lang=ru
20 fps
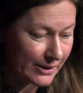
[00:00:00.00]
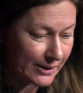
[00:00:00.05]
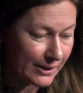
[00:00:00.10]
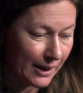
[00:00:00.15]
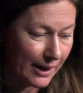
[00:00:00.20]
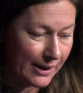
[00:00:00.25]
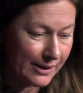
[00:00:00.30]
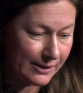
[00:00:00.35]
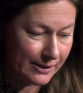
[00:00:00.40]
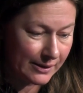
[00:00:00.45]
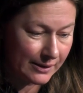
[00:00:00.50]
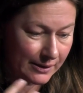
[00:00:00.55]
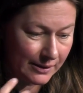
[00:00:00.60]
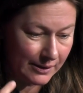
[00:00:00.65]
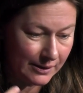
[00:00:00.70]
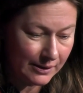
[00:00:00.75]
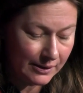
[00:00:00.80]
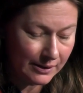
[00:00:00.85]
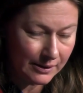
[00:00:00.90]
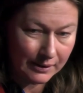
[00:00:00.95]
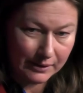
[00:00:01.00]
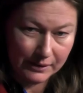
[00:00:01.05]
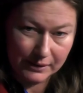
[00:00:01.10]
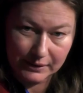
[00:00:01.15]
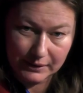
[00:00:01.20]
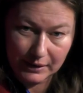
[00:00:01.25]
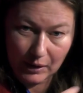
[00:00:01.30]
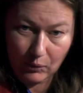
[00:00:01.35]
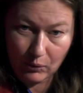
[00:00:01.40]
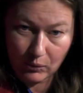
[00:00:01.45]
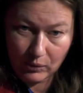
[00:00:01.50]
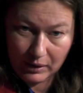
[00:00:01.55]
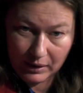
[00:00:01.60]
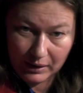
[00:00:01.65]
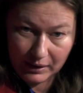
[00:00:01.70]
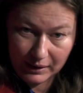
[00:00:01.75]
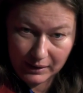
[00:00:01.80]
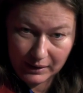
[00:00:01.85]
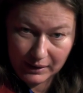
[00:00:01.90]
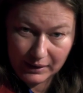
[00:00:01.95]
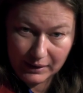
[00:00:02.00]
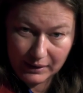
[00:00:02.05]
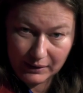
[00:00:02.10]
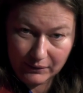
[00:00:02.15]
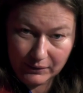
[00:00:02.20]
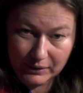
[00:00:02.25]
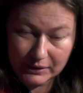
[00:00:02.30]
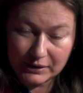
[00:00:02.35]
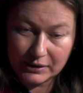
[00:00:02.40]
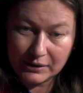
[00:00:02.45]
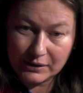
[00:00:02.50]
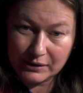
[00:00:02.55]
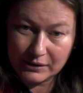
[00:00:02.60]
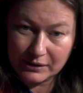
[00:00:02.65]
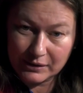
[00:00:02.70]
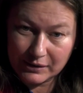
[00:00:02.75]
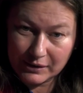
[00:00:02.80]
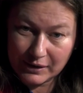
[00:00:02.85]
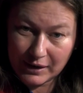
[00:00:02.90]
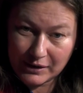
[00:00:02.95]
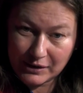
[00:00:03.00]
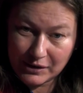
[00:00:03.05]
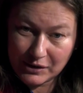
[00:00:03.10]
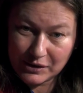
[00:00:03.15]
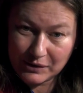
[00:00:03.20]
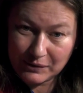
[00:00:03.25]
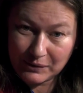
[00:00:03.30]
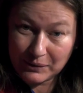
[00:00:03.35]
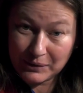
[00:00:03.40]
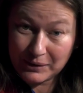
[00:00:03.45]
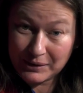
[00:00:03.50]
Страсть их и наука. Вот ради чего.